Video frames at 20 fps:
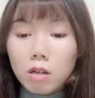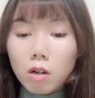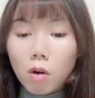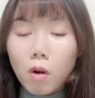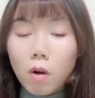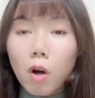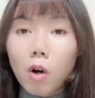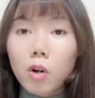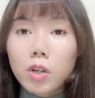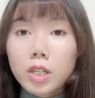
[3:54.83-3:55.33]

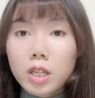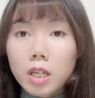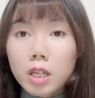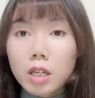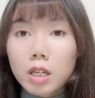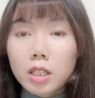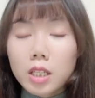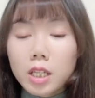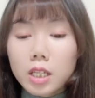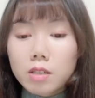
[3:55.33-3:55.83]
câu hỏi
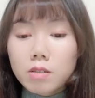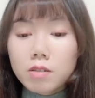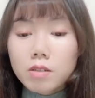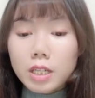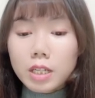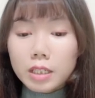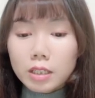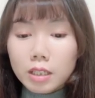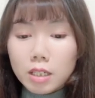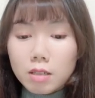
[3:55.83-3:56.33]
gì thì cứ
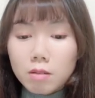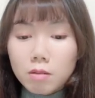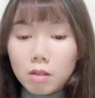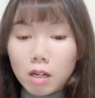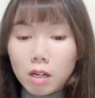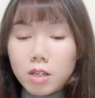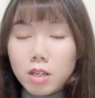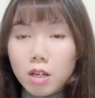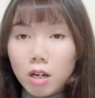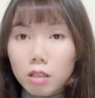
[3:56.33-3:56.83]
nhắn tin
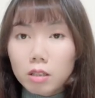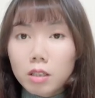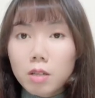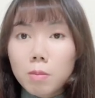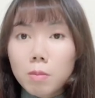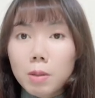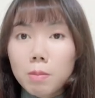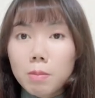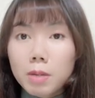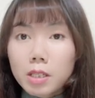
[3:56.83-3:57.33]
ở Nhật
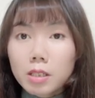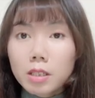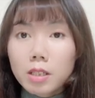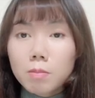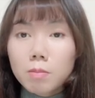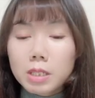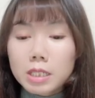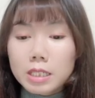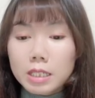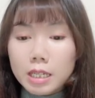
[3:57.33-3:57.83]
thì mình biết
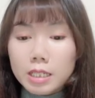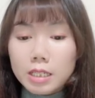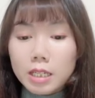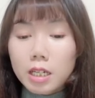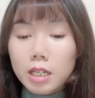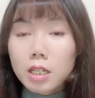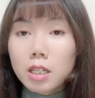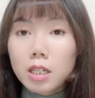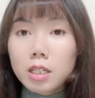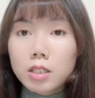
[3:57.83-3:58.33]
thì mình sẽ
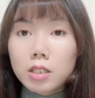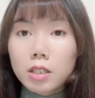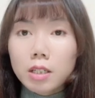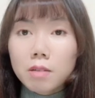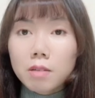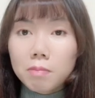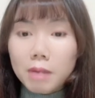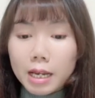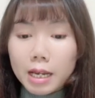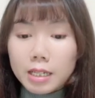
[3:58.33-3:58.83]
trả lời cho
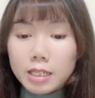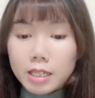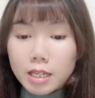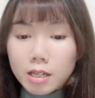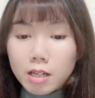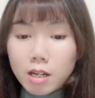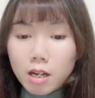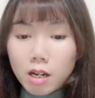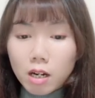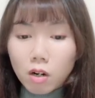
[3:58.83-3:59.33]
các bạn
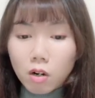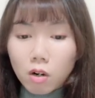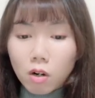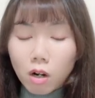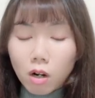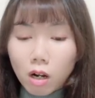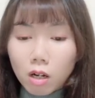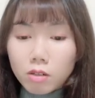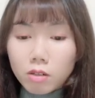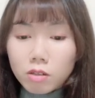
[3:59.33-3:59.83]
nhé
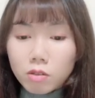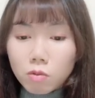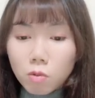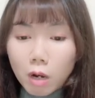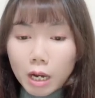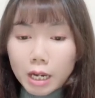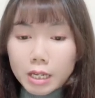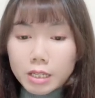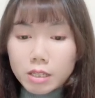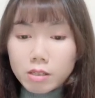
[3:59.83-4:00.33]
còn ở nước
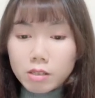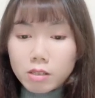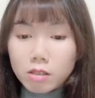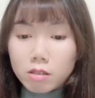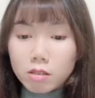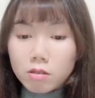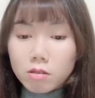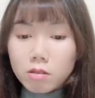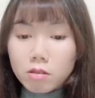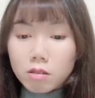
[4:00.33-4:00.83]
ngoài như
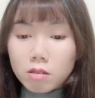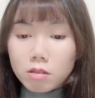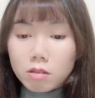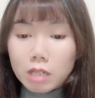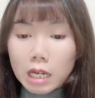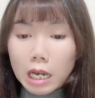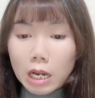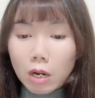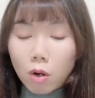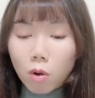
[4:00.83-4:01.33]
những nước
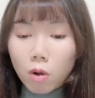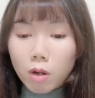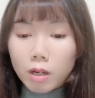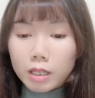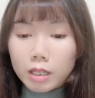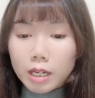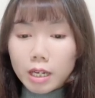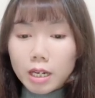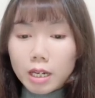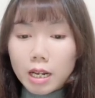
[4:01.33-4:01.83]
Đài
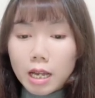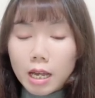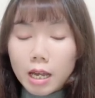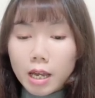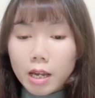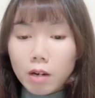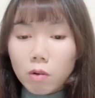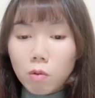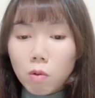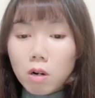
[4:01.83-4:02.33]
Loan hay là
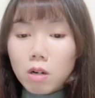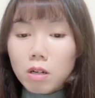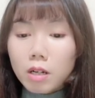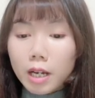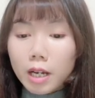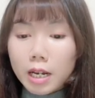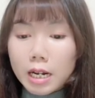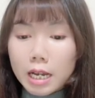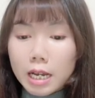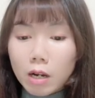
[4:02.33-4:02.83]
Hàn Quốc
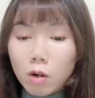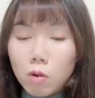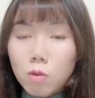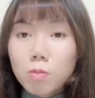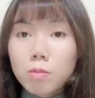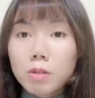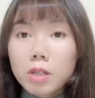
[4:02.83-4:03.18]
hay là Úc